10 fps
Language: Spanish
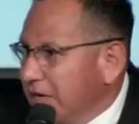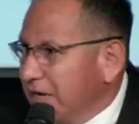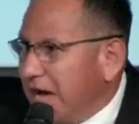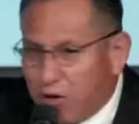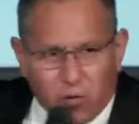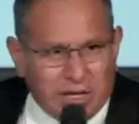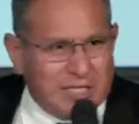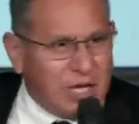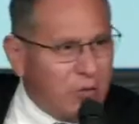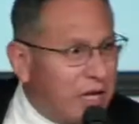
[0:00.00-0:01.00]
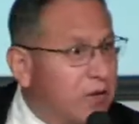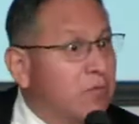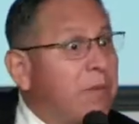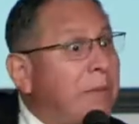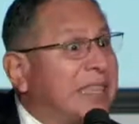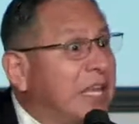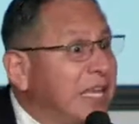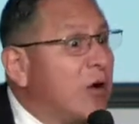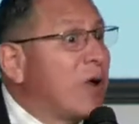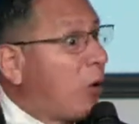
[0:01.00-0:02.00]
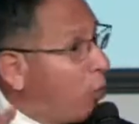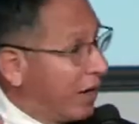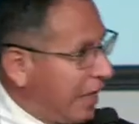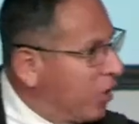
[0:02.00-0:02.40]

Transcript: Hay cuerdas que duelen. Papá tenía una cuerda que